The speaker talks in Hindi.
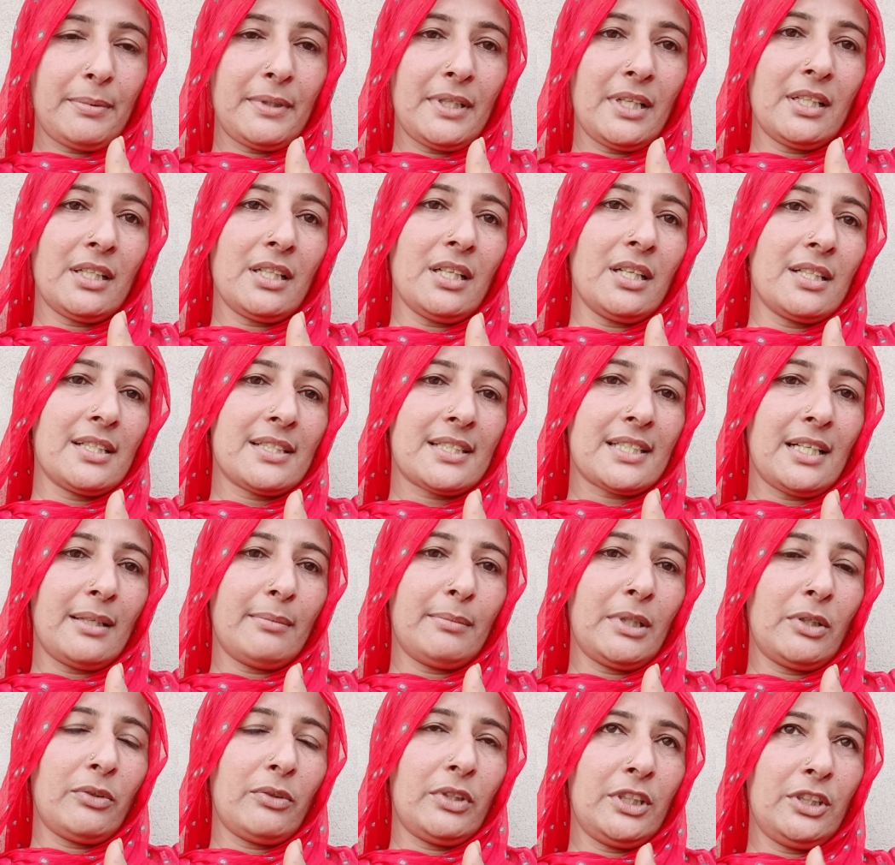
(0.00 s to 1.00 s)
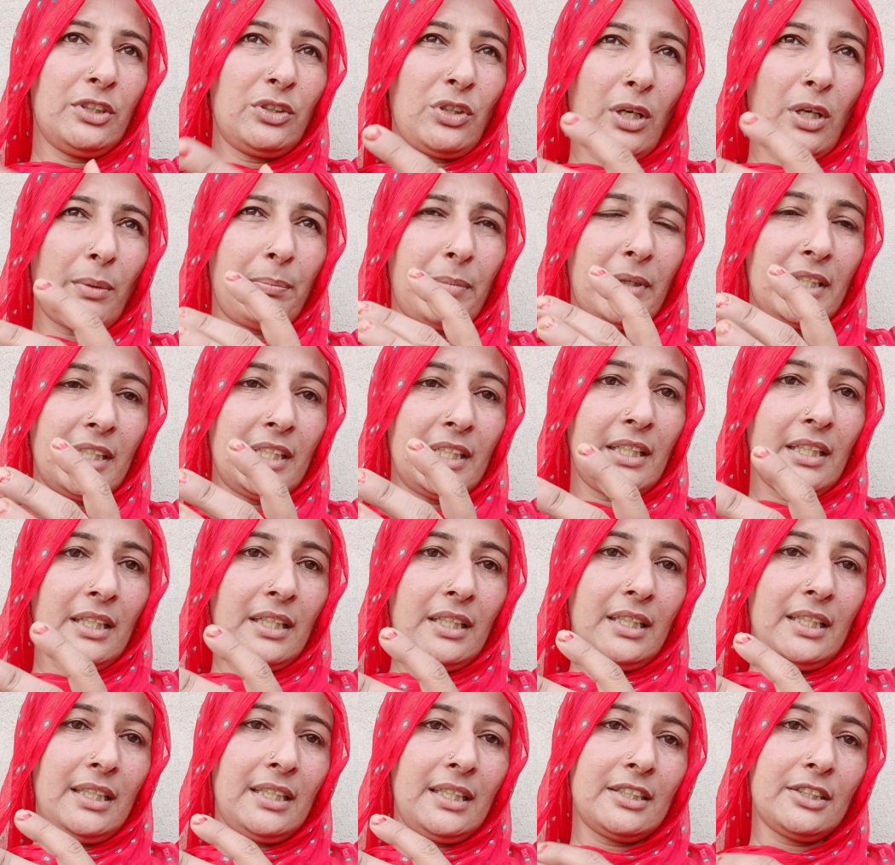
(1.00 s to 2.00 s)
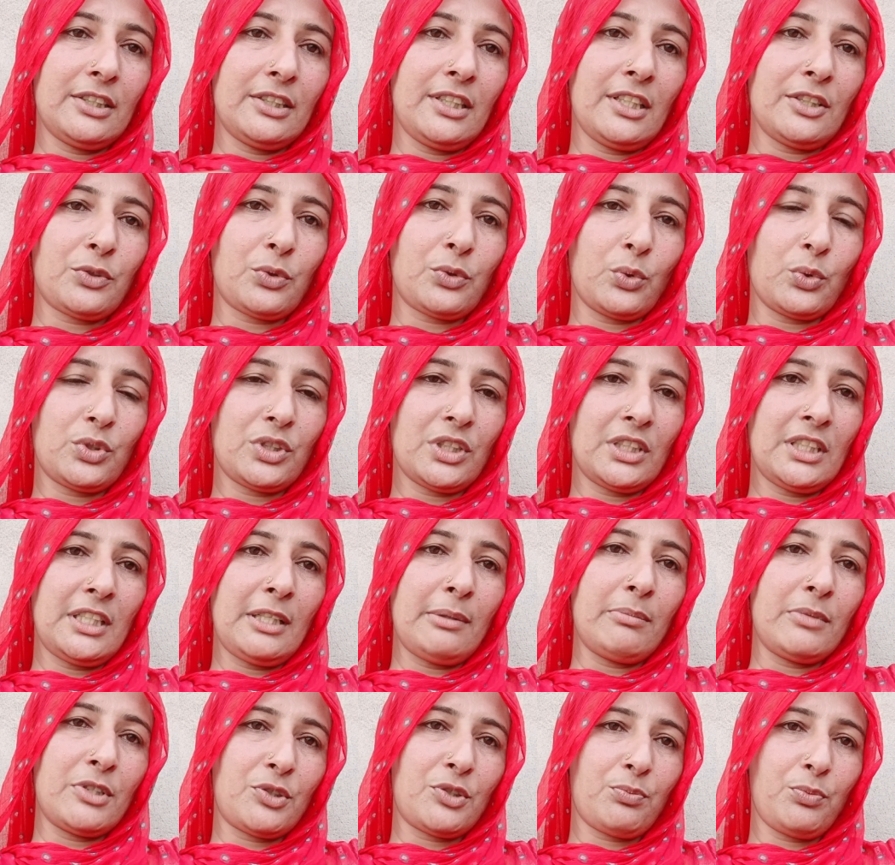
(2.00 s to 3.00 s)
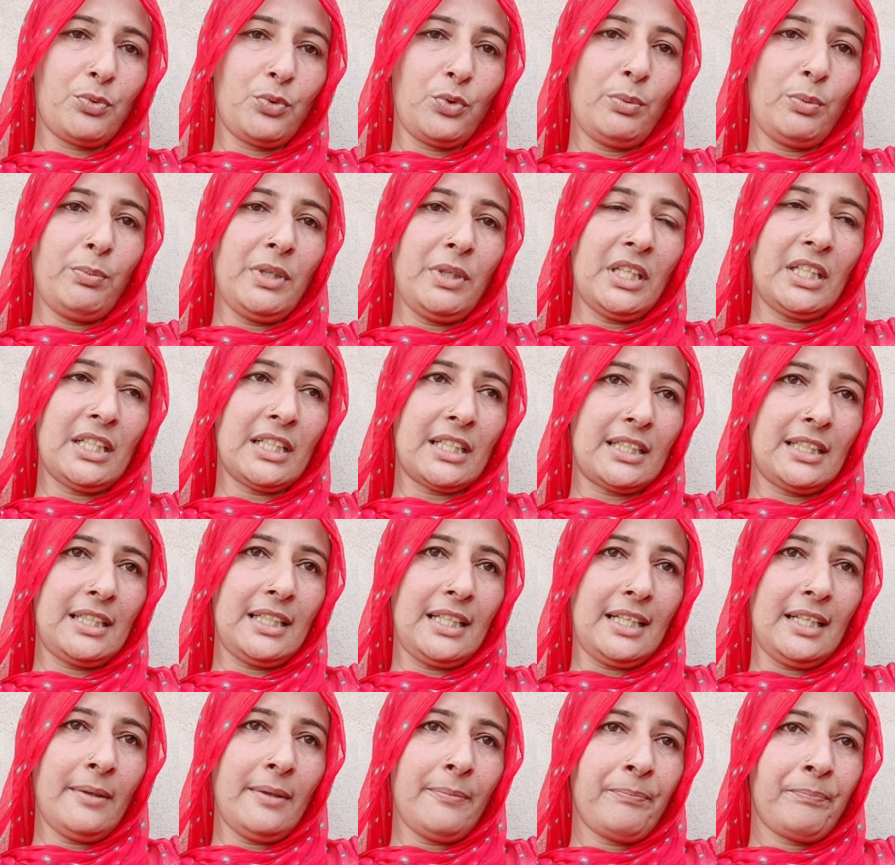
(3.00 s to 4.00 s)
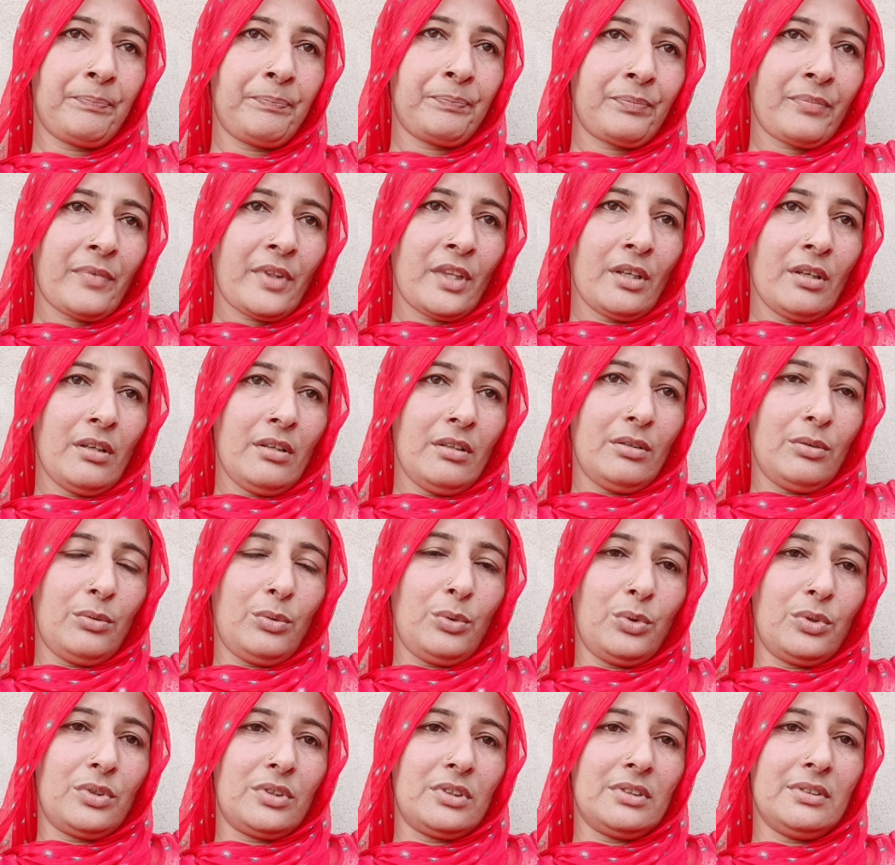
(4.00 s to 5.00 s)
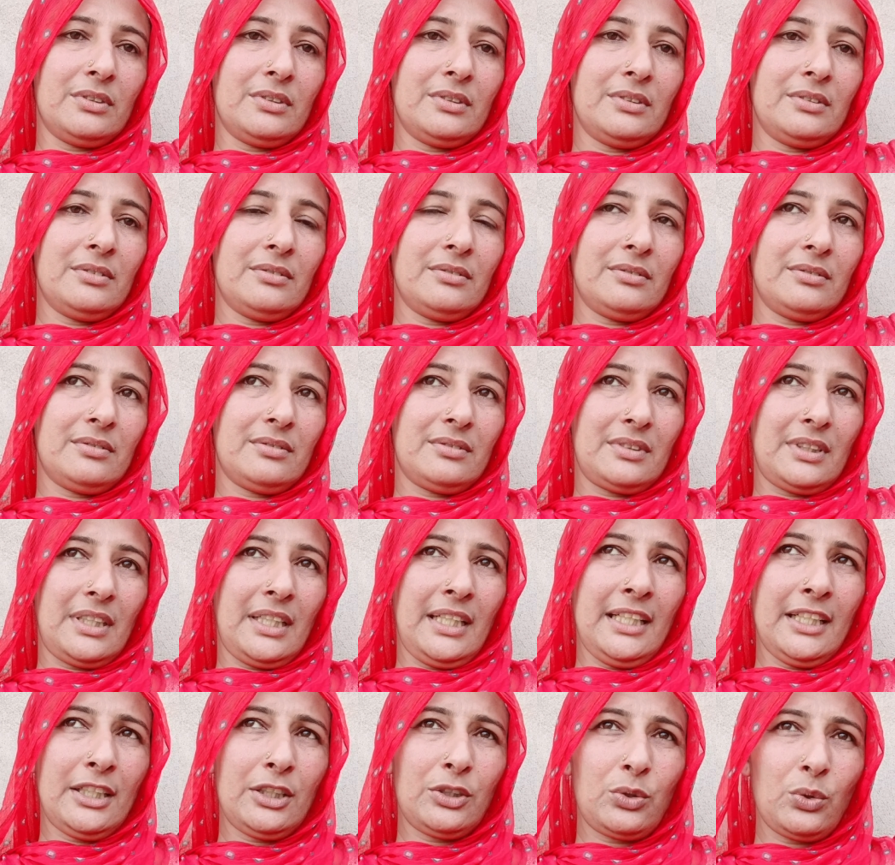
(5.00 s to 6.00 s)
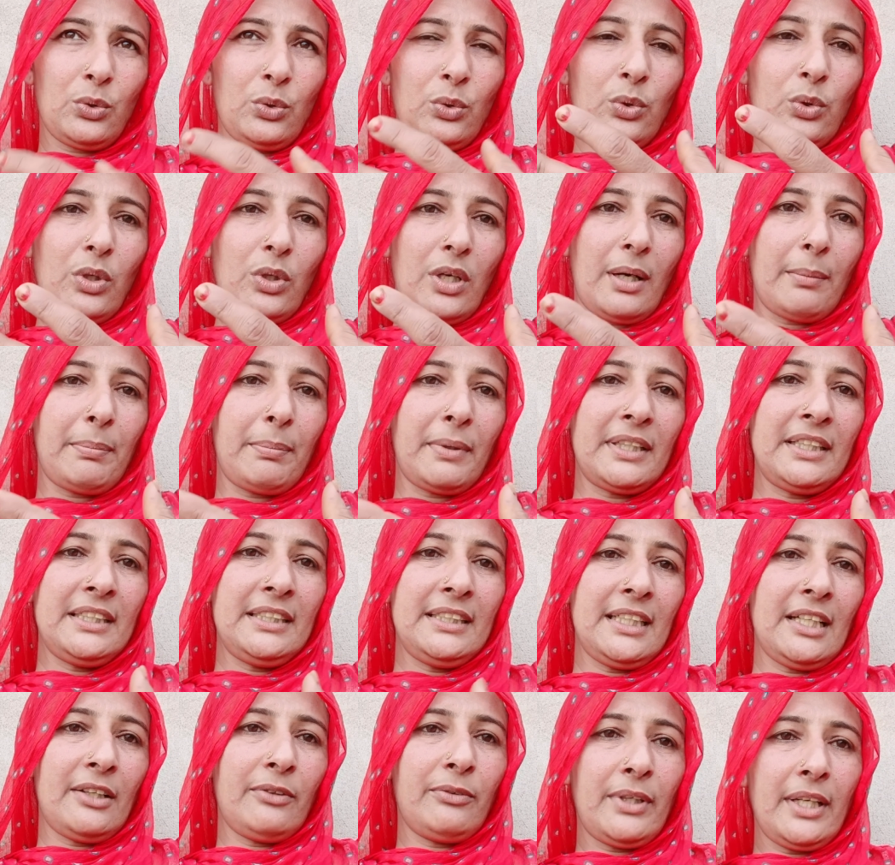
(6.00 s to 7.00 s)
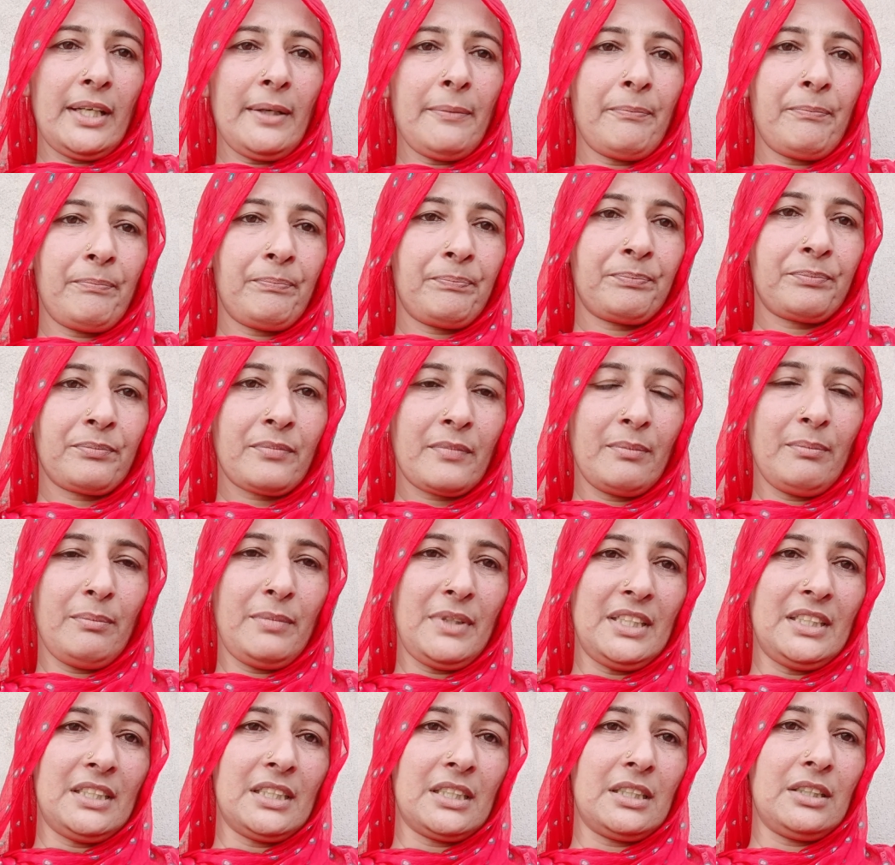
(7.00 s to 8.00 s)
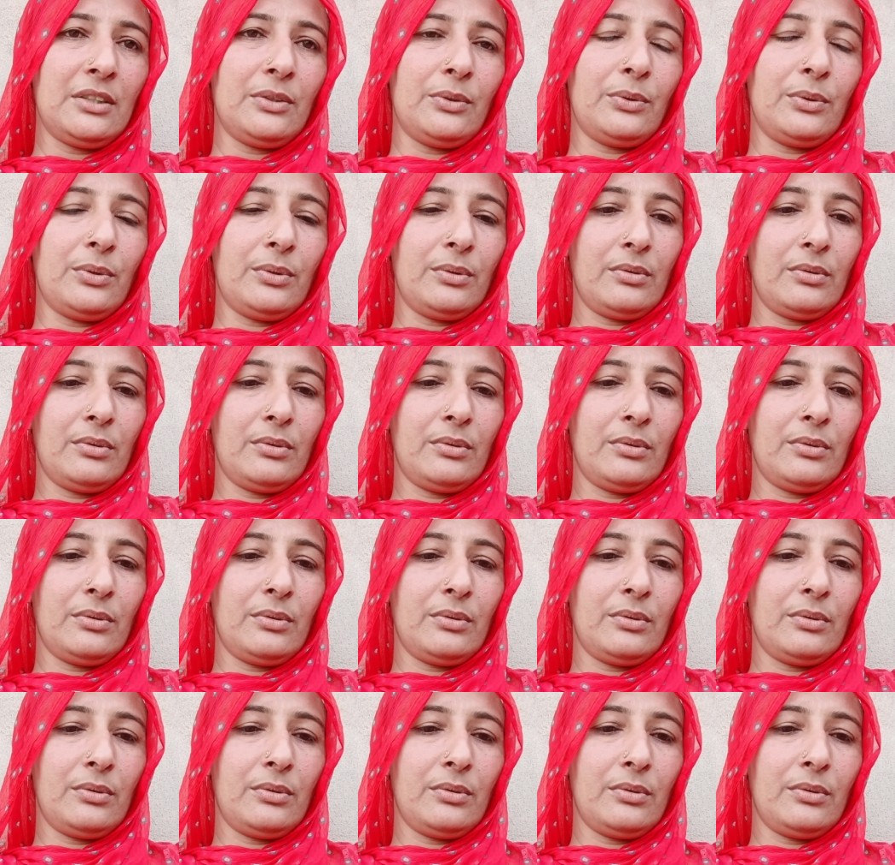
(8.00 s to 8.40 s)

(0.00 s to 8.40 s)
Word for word: आँखा के सामने नहीं तो अपने एक यहाँ सोचने मजबूर भी कर दे और एक तो अपन यहाँ हुए बीज की हो